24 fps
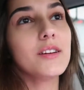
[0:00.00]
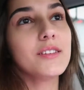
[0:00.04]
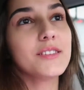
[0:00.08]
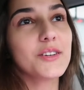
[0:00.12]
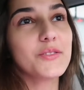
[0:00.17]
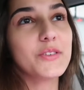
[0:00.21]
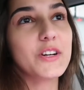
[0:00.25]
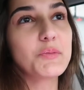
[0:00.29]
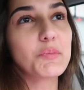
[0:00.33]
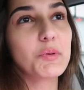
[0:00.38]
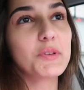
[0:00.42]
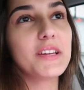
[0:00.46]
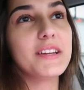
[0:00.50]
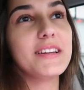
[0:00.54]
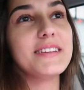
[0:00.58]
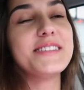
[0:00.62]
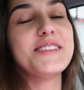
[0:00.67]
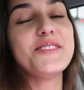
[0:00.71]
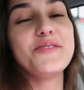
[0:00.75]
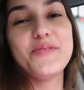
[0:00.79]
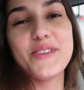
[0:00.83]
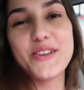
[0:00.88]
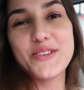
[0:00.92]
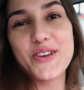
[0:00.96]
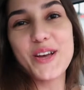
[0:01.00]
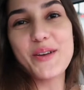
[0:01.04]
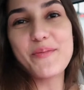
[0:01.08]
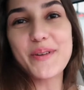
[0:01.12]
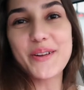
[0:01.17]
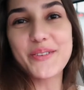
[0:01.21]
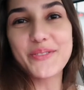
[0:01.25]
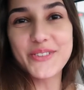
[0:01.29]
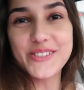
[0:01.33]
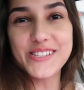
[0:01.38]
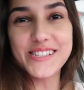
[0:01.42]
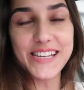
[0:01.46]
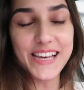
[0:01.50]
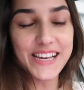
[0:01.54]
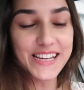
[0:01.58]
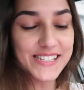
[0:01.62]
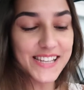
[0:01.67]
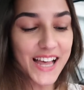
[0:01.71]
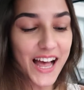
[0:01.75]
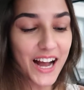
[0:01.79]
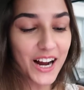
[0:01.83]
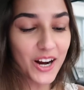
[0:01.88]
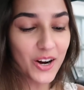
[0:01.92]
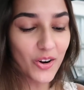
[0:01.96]
Então vou responder nesse vídeo aí pra
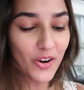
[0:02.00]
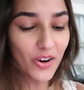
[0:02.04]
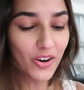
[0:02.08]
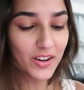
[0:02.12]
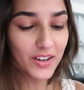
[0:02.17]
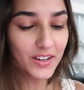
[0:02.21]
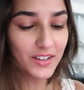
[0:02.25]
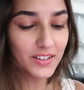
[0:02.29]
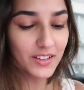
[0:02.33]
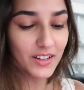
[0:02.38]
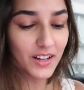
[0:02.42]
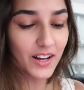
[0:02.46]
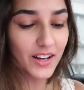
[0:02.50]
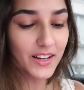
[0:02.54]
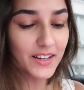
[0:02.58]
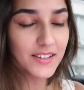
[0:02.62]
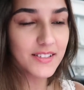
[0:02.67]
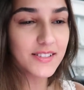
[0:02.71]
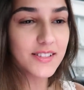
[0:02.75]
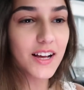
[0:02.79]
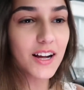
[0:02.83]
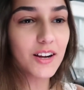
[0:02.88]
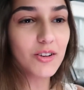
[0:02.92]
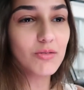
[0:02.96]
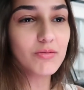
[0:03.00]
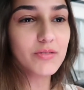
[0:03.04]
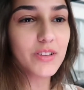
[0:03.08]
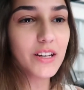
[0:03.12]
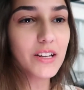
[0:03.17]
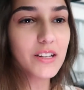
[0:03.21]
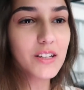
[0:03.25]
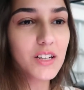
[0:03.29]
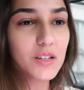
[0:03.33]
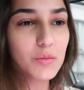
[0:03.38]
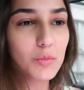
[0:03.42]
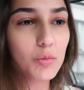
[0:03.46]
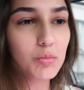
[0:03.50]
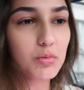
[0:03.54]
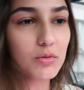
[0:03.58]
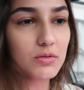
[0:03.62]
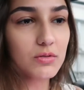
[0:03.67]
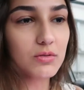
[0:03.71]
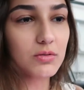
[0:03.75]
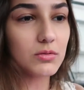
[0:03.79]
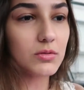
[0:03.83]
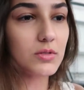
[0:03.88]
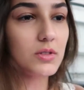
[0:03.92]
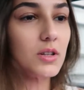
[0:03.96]
vocês Agora... Ai, que saco, não tá ligando meu
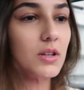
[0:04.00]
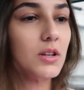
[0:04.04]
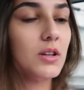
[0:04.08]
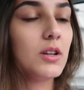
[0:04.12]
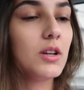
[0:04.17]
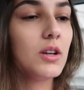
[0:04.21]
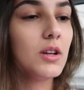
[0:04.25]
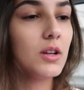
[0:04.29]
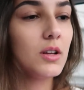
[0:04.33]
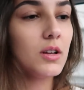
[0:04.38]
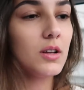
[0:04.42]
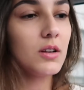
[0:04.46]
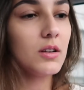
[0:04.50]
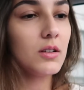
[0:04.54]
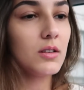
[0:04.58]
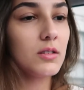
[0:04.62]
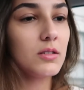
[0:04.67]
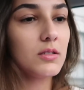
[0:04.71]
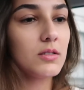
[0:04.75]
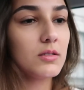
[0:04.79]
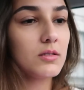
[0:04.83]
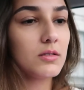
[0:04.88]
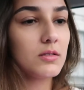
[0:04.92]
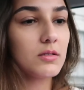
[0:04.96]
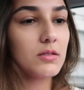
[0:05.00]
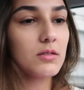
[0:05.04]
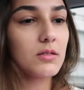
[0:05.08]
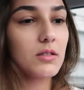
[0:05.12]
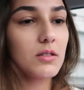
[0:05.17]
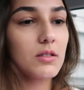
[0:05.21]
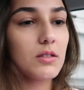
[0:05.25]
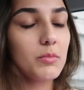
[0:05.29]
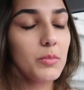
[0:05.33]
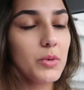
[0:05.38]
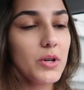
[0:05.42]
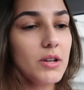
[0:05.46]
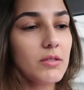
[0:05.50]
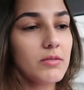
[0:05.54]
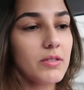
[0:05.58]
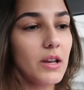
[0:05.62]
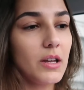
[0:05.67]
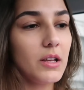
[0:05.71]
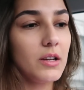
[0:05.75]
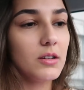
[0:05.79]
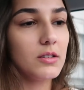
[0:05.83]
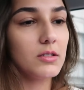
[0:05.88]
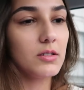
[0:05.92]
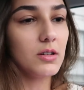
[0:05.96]
Bluetooth Por que não tá
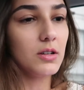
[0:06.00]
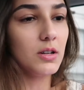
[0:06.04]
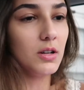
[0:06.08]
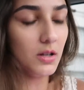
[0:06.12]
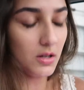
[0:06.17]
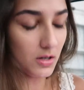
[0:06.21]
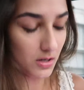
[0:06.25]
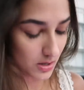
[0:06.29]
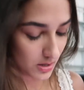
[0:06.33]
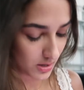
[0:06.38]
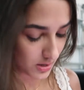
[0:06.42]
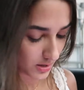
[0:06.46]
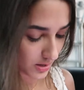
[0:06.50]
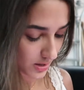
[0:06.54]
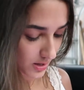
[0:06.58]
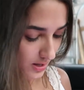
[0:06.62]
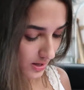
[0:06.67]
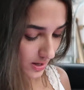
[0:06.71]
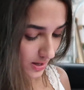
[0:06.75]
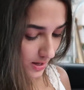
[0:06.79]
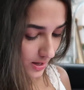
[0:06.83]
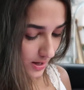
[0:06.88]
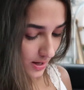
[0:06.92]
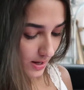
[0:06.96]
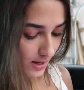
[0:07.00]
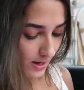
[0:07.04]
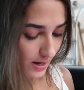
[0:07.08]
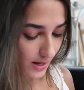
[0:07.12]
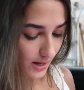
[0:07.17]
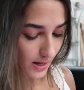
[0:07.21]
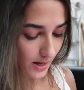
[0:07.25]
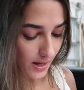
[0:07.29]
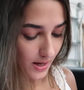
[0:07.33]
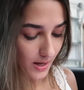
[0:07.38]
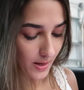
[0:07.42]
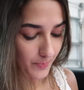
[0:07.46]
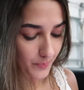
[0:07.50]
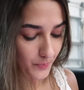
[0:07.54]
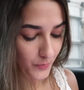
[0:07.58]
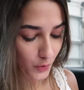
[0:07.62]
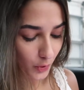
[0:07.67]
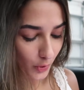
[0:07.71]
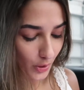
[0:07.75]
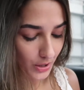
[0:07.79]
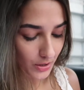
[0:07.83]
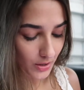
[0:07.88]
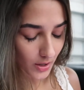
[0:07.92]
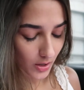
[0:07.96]
ligando? É,
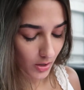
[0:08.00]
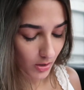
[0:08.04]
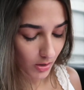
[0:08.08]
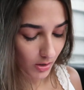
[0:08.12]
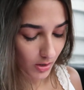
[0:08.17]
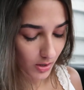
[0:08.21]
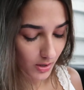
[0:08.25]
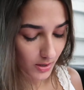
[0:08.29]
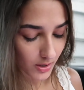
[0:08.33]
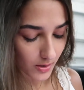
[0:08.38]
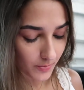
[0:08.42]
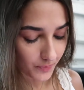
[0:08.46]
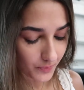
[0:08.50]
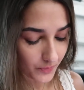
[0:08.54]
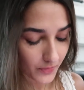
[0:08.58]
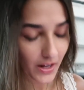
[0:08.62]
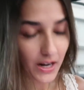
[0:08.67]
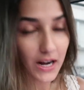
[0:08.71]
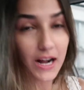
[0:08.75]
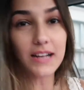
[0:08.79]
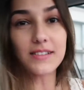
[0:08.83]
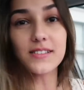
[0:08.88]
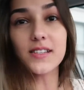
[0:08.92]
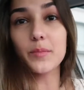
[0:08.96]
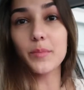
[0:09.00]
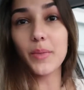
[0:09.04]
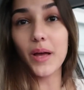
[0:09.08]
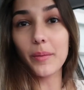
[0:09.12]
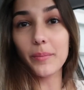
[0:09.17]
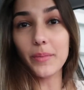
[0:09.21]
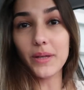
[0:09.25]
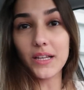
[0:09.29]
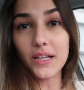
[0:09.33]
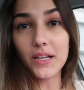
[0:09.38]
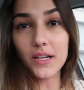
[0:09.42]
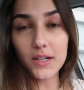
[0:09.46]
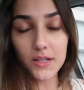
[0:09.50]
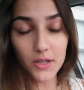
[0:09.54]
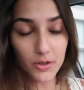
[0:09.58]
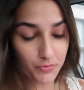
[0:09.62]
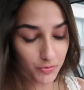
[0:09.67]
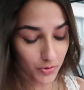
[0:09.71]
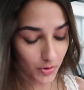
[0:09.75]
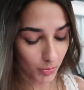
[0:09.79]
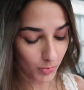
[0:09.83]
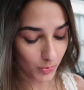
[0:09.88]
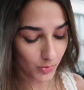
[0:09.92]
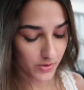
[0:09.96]
tô indo agora na casa da minha amiga, eu
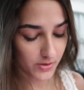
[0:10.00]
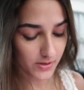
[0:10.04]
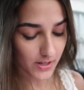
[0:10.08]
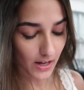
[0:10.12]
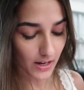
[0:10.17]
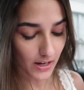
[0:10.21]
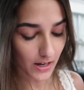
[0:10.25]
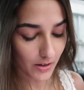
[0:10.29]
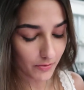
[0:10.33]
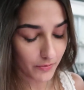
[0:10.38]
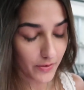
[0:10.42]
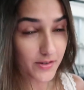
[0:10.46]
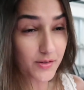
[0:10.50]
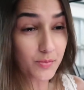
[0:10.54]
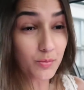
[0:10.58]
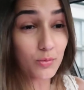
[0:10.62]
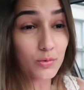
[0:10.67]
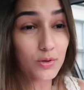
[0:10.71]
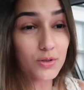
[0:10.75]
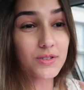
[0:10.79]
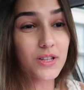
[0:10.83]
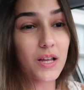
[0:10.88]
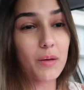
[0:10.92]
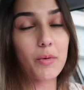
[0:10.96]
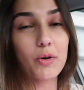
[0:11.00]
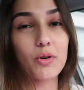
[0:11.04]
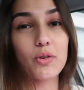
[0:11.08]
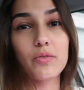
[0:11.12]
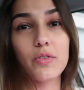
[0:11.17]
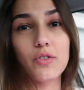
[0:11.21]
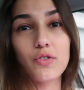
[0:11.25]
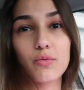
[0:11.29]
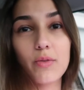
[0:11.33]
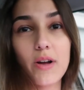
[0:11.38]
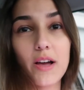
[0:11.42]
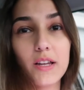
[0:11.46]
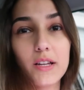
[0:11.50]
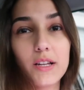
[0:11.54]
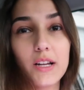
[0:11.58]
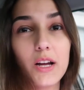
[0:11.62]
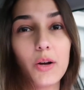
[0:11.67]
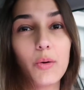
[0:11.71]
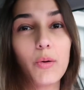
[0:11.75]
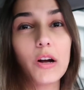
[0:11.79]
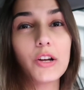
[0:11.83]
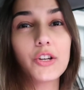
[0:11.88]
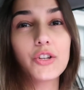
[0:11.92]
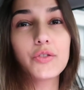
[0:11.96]
vou almoçar lá, faz muito tempo que eu não vejo ela.
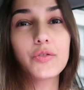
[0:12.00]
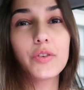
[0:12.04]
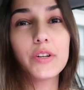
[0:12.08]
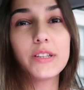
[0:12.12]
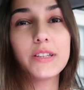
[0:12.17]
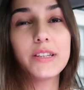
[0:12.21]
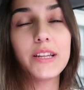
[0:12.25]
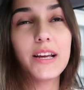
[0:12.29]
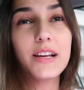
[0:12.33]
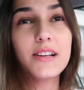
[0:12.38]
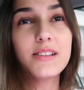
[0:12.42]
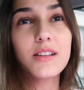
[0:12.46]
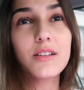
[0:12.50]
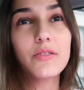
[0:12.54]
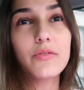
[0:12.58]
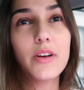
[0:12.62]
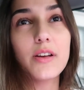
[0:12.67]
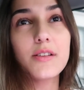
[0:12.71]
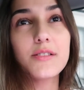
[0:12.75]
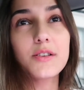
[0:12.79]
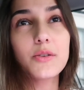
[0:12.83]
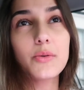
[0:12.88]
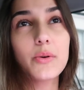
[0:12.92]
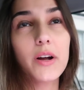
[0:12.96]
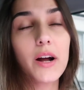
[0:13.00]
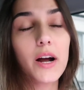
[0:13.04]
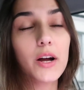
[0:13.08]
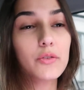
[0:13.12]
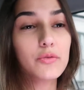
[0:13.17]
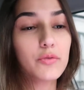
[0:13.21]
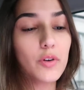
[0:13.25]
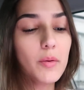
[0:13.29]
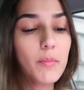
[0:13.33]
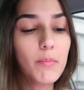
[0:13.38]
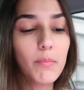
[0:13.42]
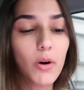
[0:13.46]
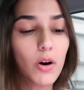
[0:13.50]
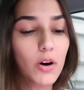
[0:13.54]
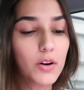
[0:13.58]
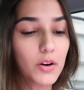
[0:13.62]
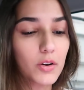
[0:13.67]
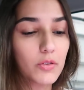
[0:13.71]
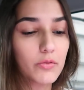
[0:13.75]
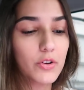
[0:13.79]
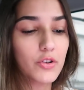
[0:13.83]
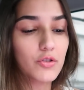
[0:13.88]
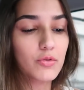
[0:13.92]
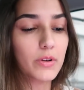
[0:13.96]
Eu acho que foi desde a vez que o Ricardo foi
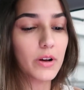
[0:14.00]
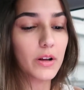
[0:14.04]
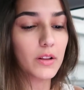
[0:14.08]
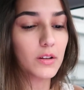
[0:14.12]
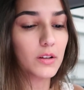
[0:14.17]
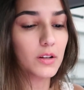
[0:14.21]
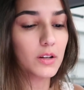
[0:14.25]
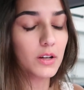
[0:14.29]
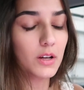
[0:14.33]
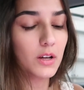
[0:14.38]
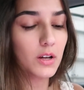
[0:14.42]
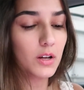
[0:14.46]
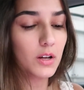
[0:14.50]
embora, eu não vejo ela.